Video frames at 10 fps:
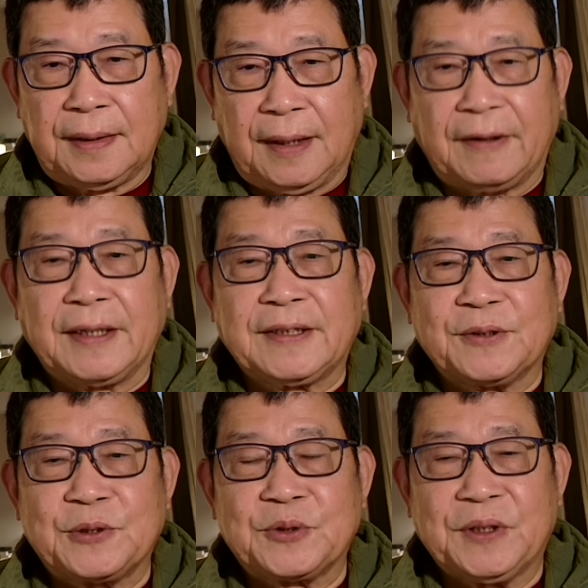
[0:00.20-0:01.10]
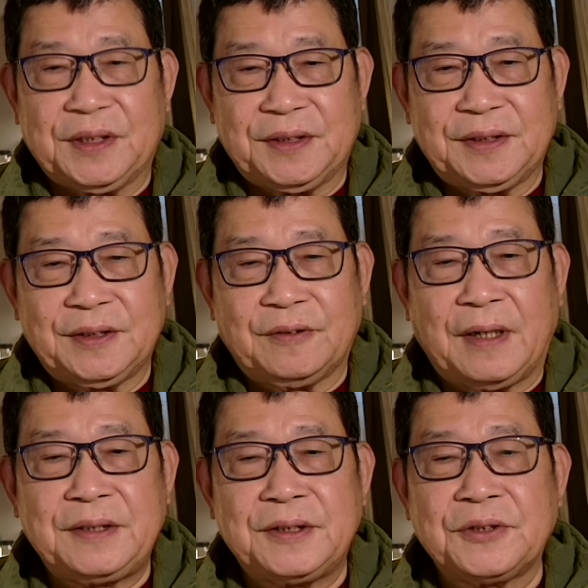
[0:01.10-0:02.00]
老杨到处说，
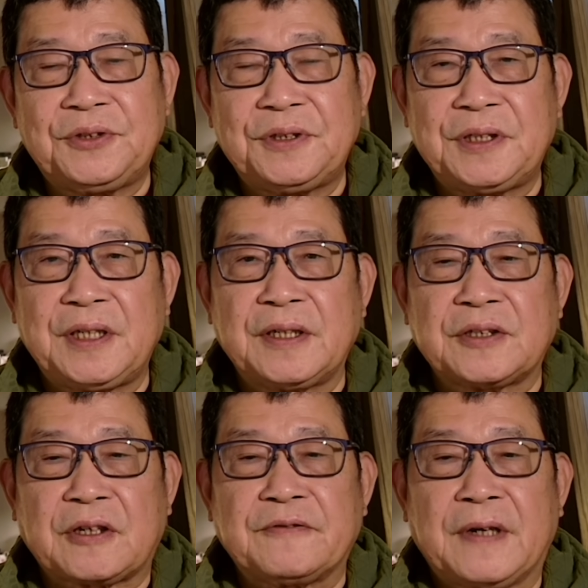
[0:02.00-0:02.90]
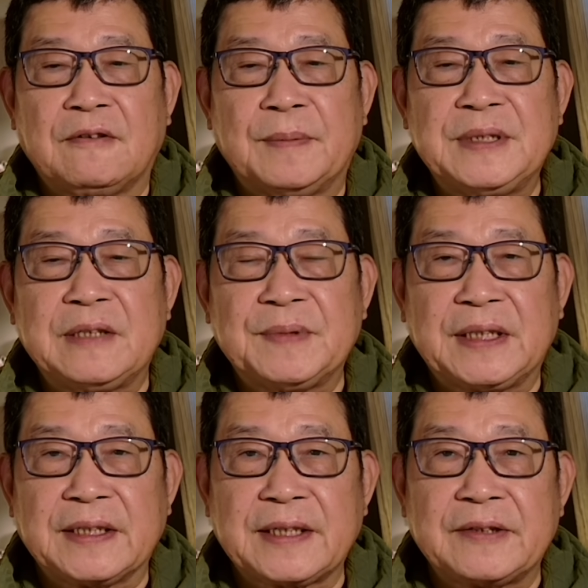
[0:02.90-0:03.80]
欢迎继续订阅、转发我们节目，
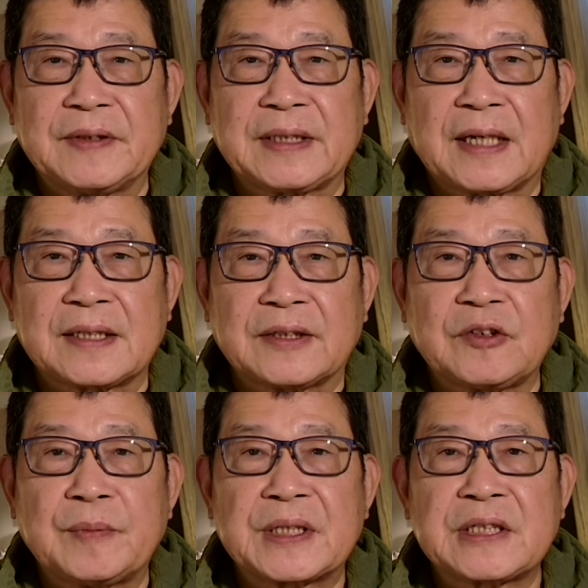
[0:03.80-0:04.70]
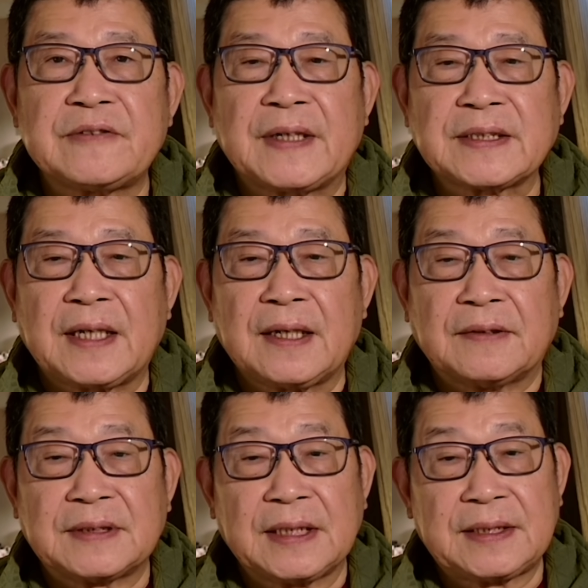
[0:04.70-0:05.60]
点赞、留言、打赏。对我们私房茶、
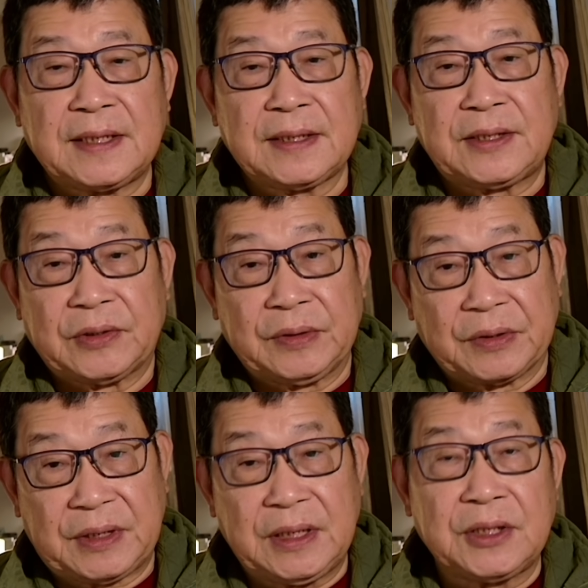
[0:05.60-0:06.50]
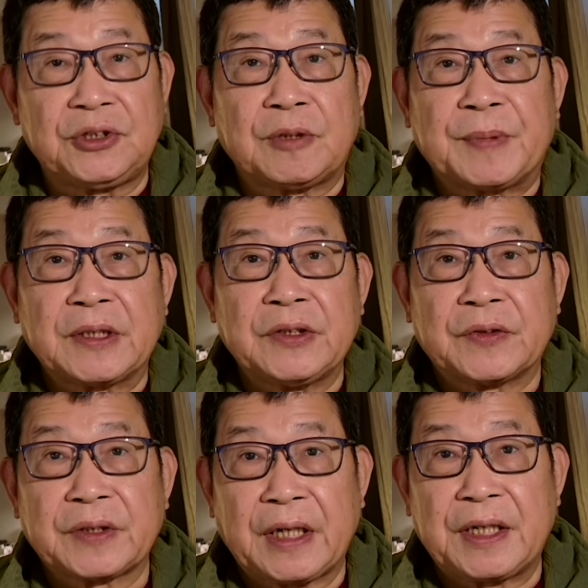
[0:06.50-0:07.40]
老酱香酒有兴趣的朋
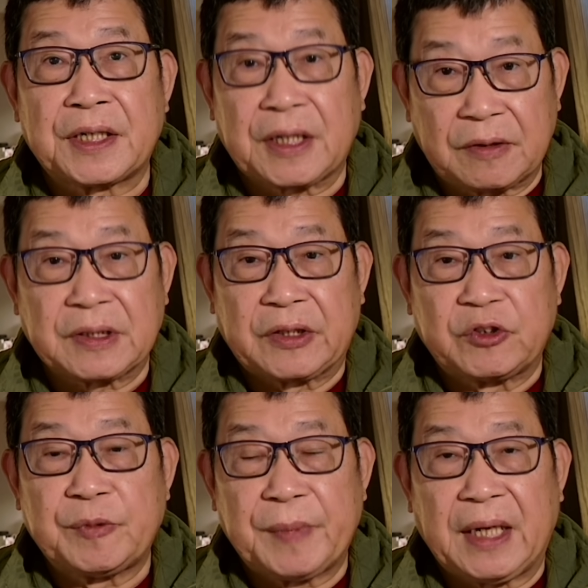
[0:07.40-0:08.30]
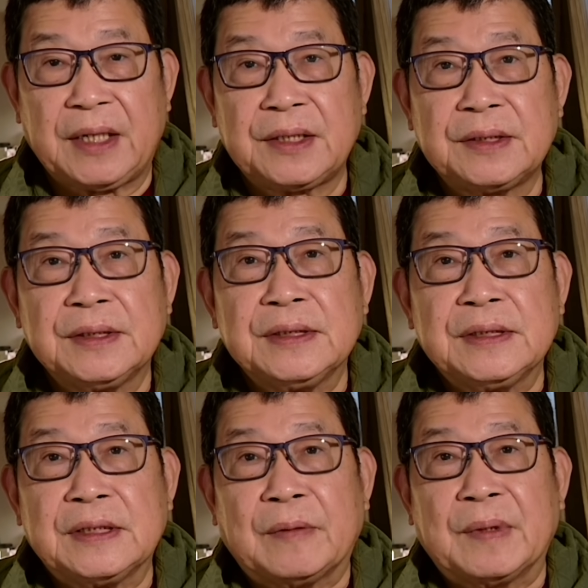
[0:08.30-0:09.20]
友，可以扫扫二维码，
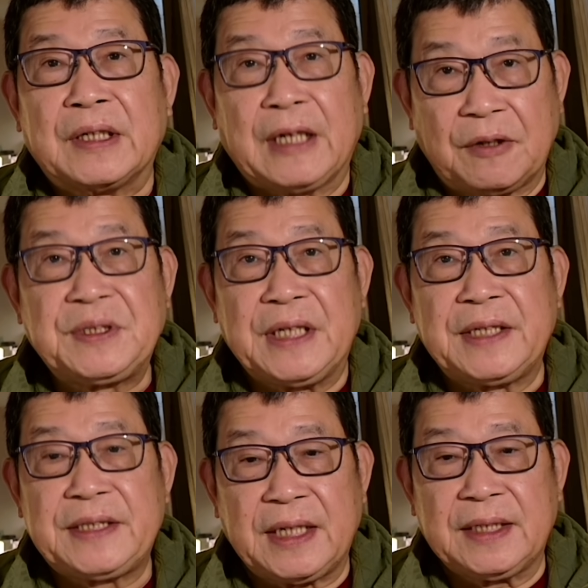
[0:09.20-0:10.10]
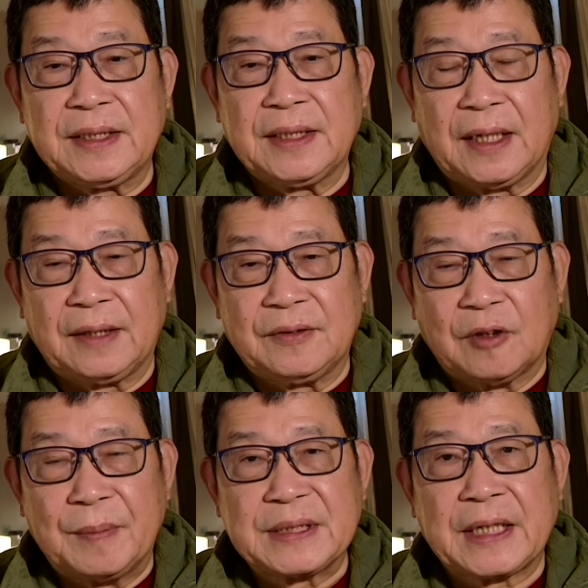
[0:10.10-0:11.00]
那么了解一下啊。
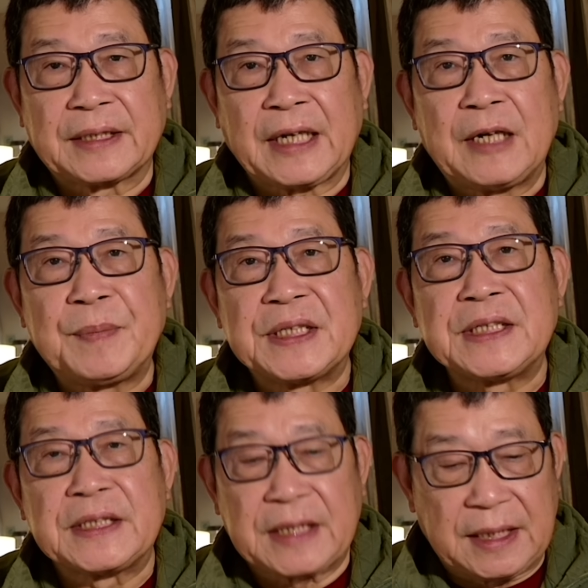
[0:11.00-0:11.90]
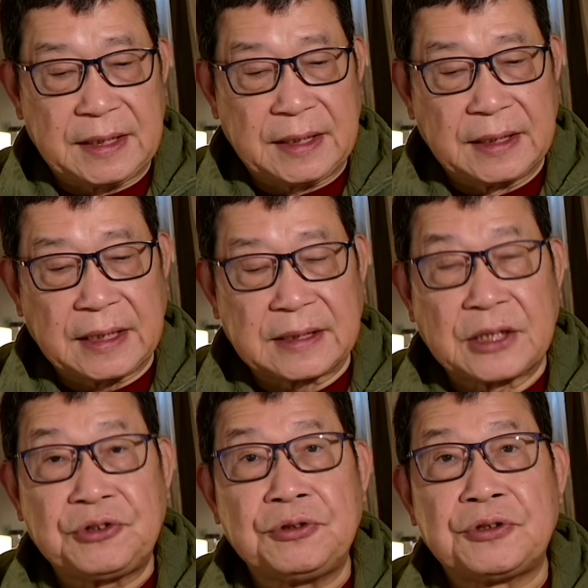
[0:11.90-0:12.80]
我们在台北现场跟大
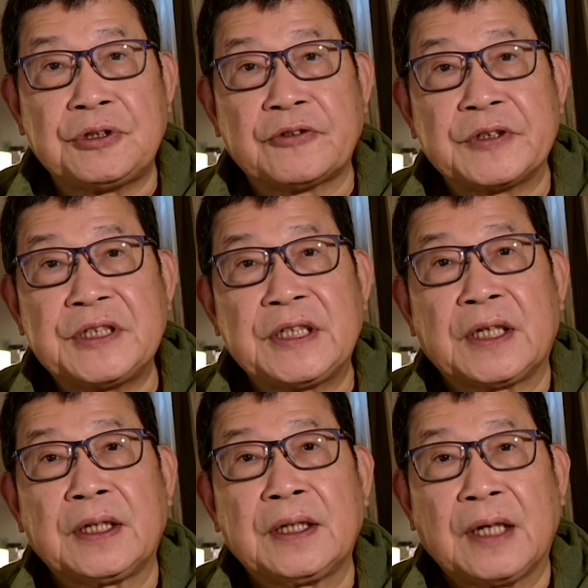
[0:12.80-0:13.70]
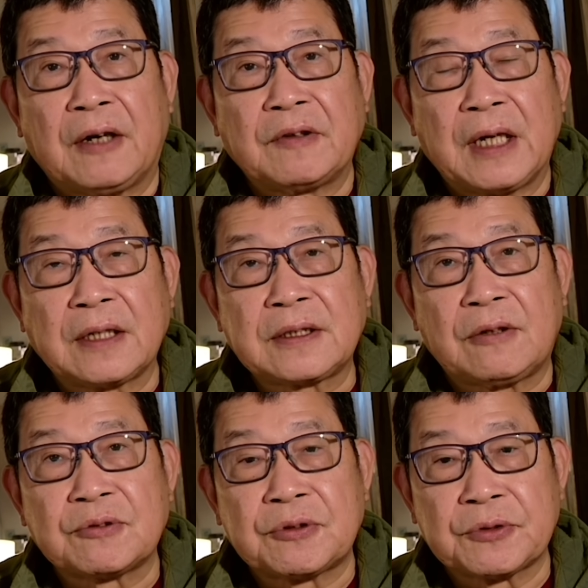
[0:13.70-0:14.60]
家继续的分享老杨
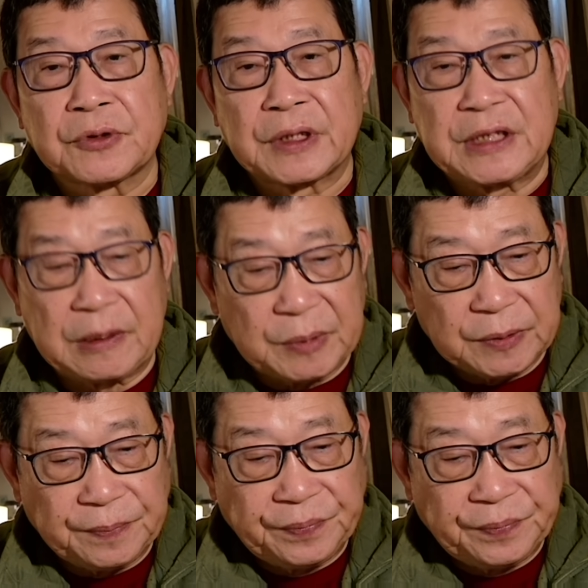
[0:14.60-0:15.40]
到处说的节目。